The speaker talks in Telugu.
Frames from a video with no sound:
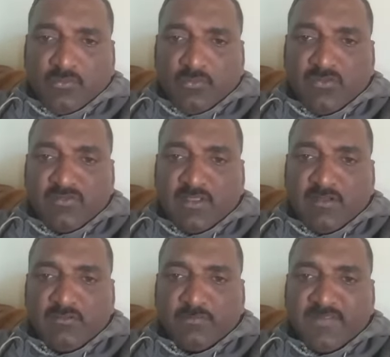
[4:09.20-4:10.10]

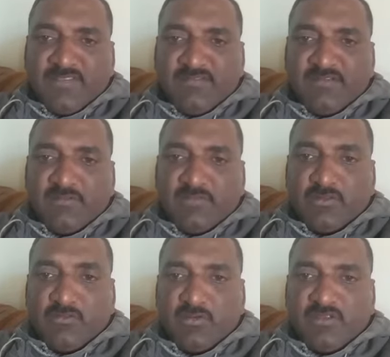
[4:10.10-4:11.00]
కొన్నిసార్లు స్పందించిన
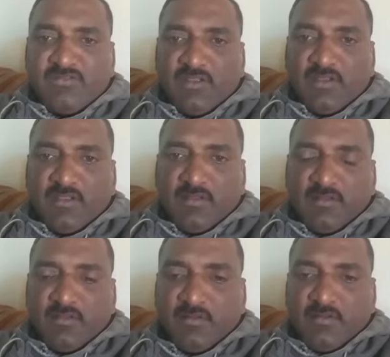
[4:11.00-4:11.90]
విధం కూడా చాలా
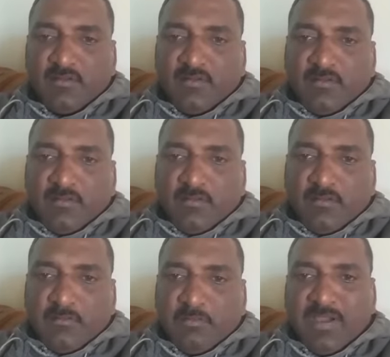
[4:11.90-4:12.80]

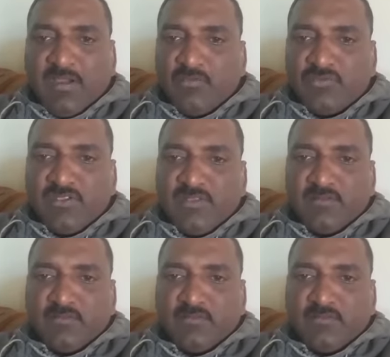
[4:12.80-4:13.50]
బాగా ఉంది